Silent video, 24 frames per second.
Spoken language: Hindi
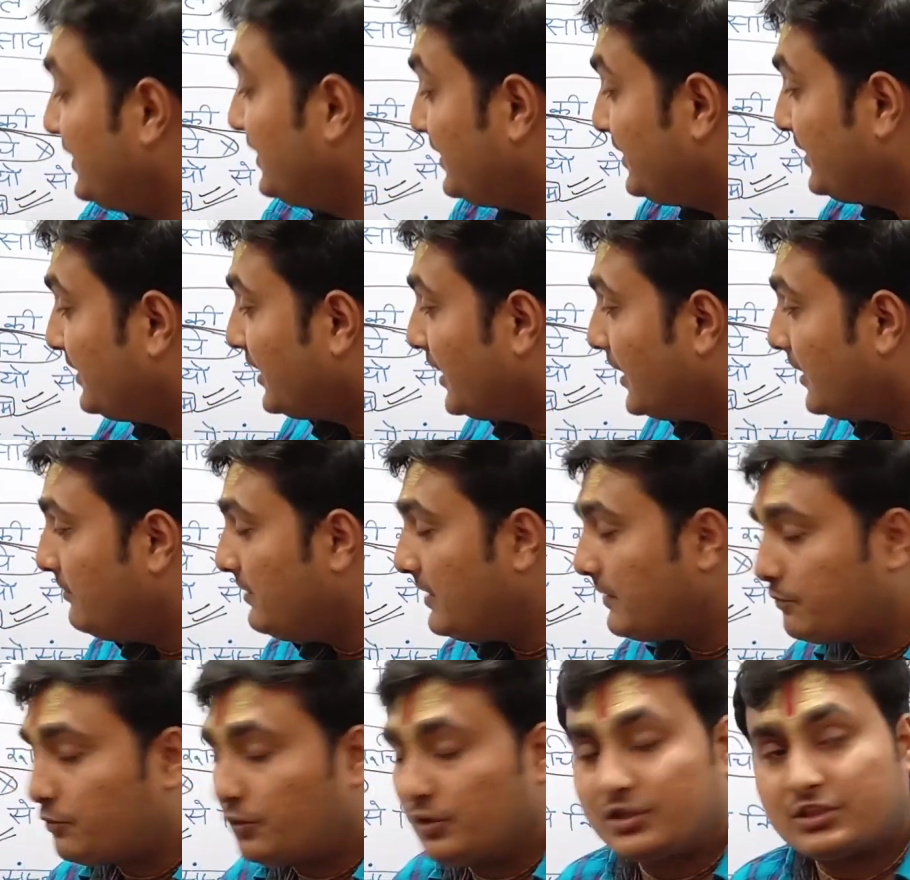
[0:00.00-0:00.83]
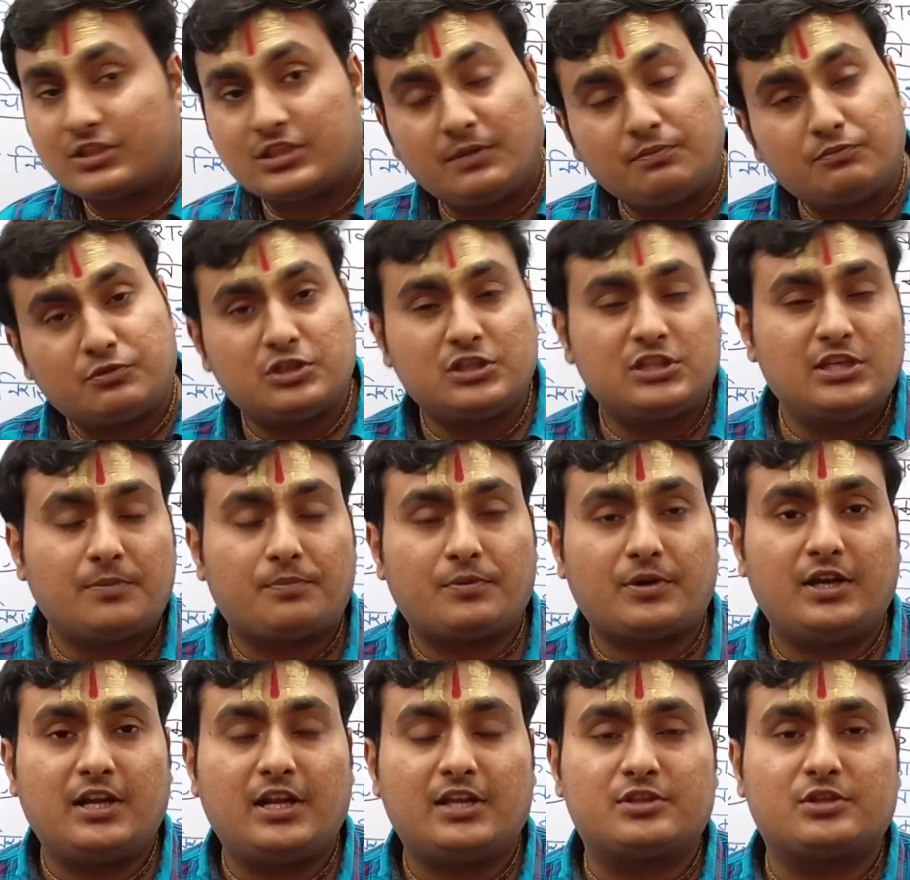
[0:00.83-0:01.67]
रीतिकाल में आपको ये सब
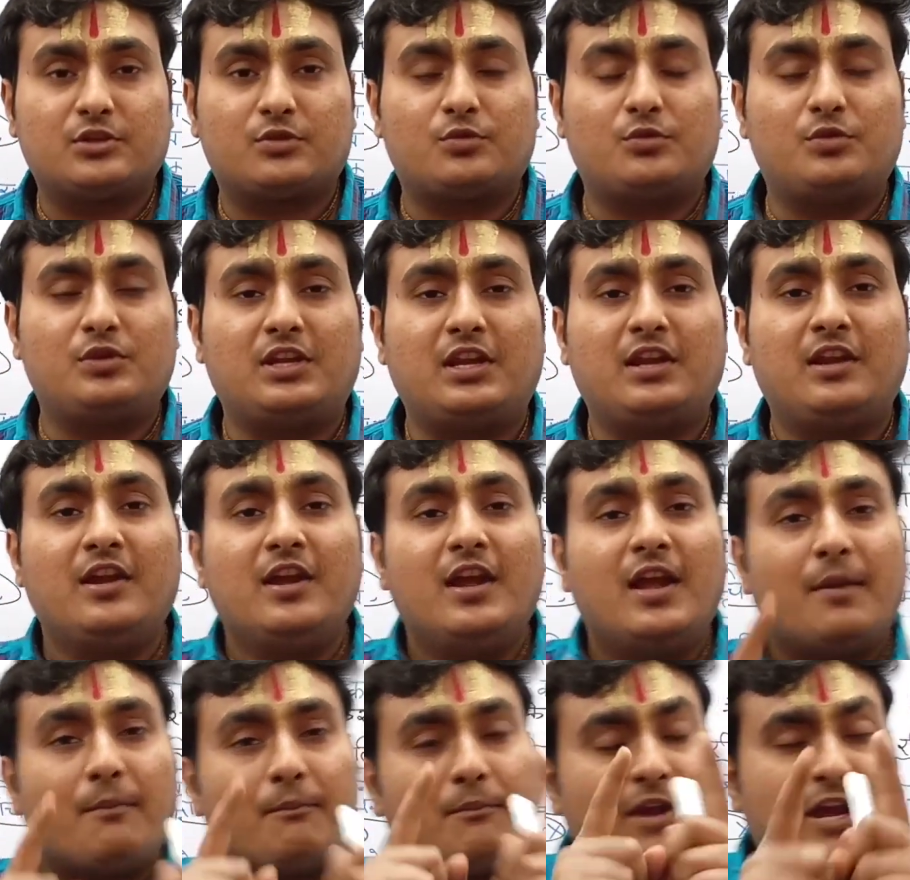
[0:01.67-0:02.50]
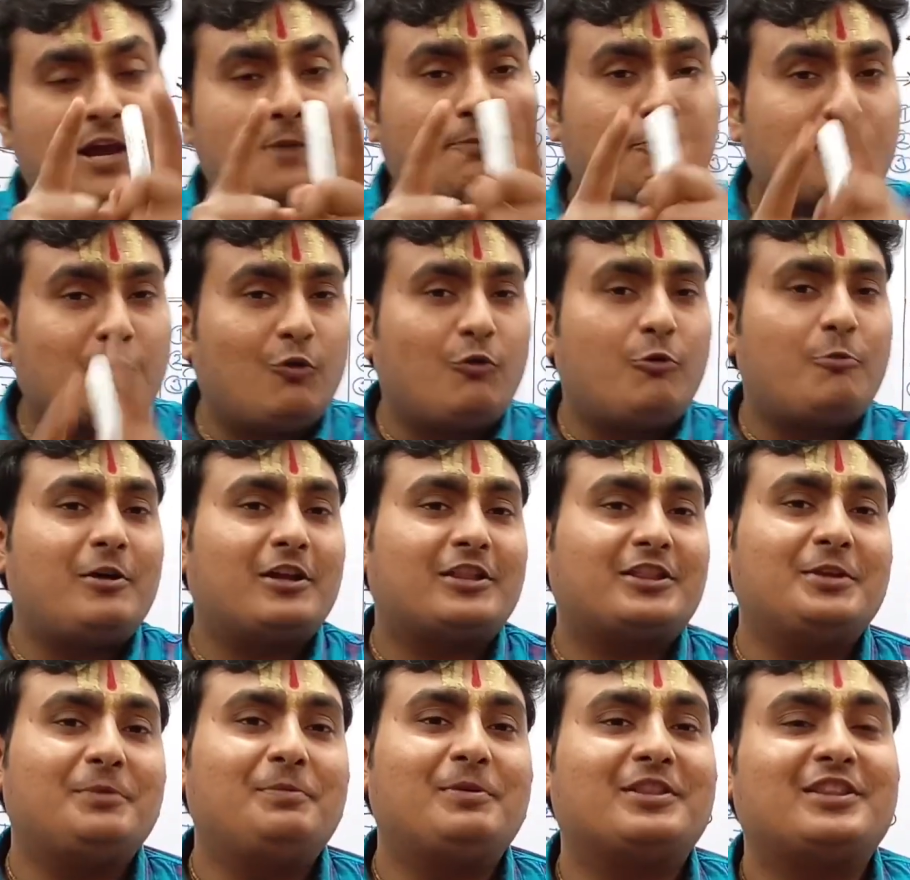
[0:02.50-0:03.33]
चीज़ें पढ़ना ज़रूरी है मैं आपको वो
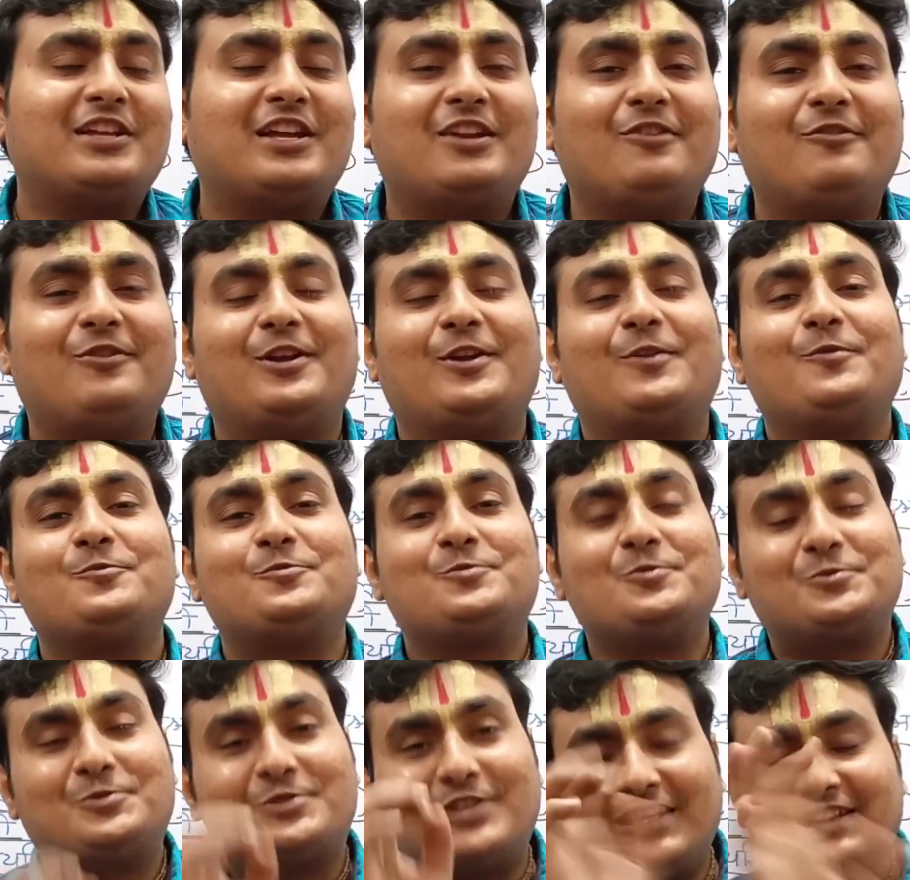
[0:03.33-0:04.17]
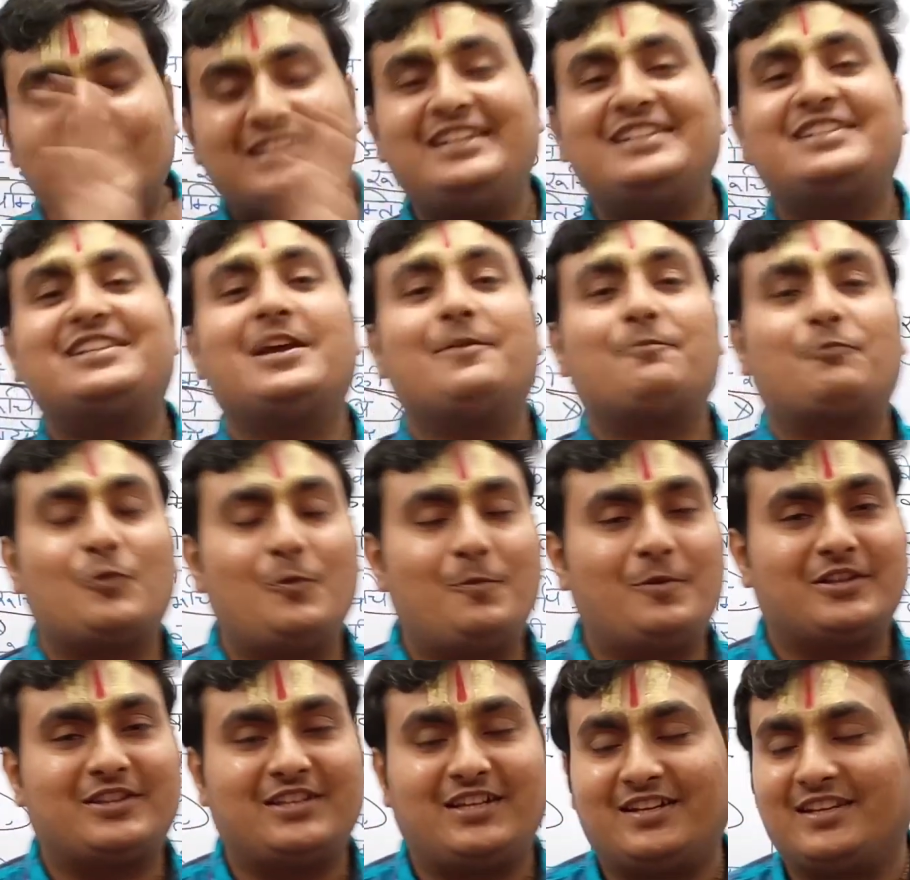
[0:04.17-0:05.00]
बातें बताने वाला हूँ जो जल्दी से
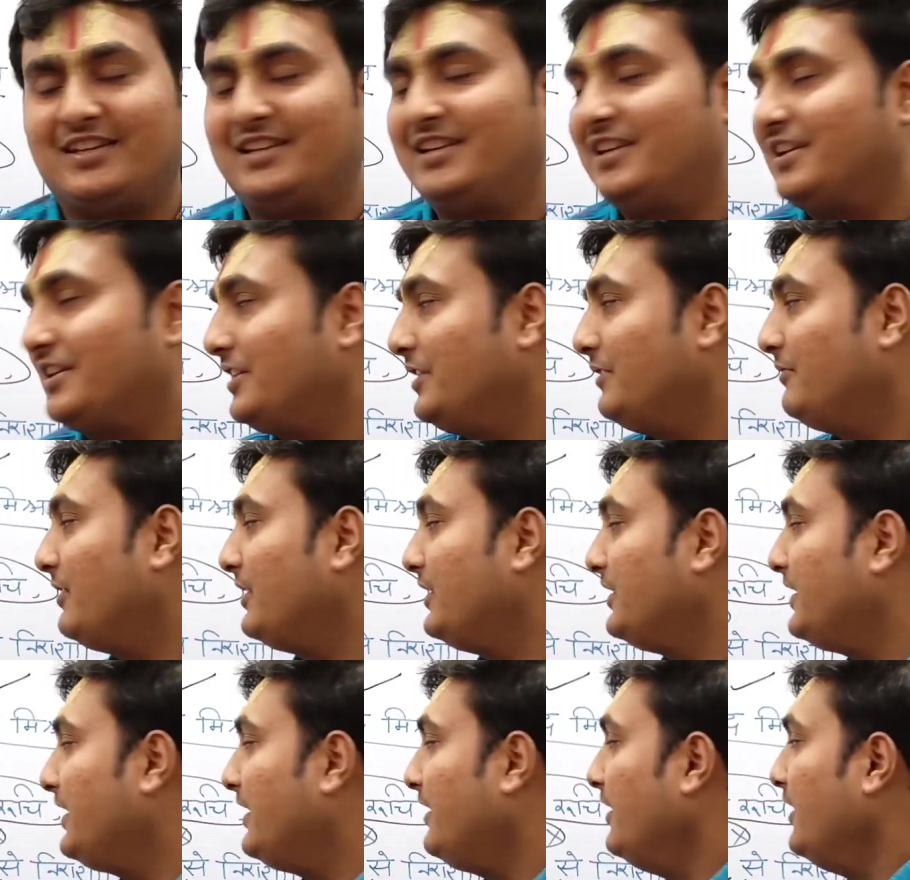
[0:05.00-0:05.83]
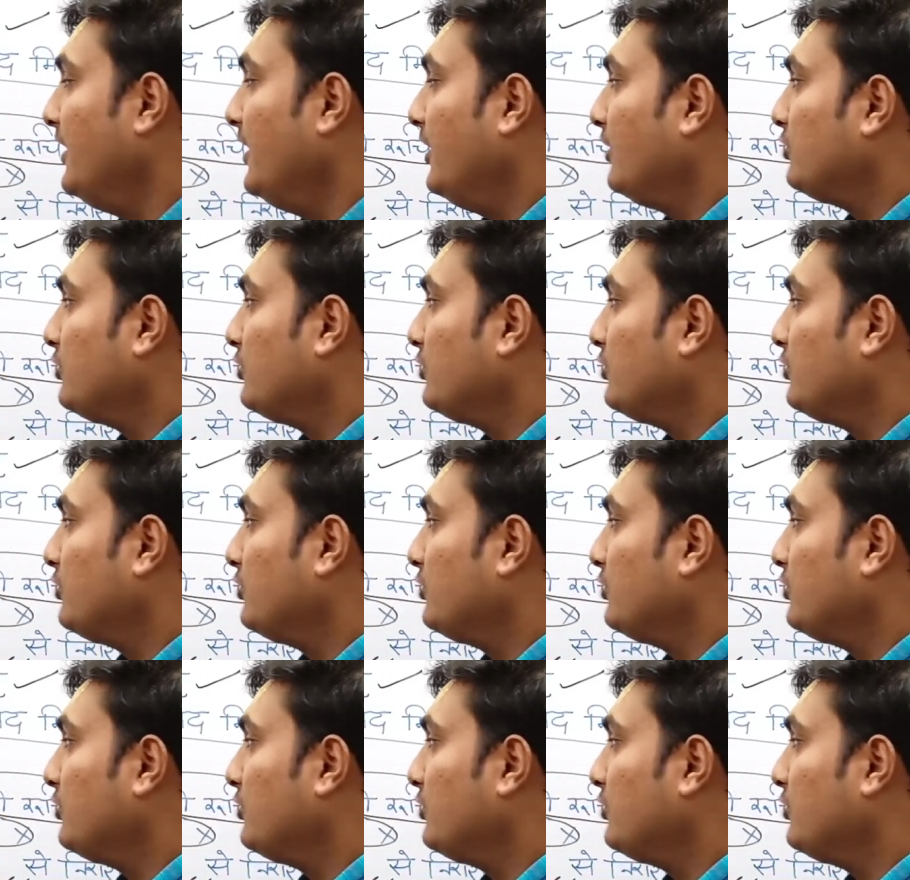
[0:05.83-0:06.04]
आपको पता नहीं लगने वाली है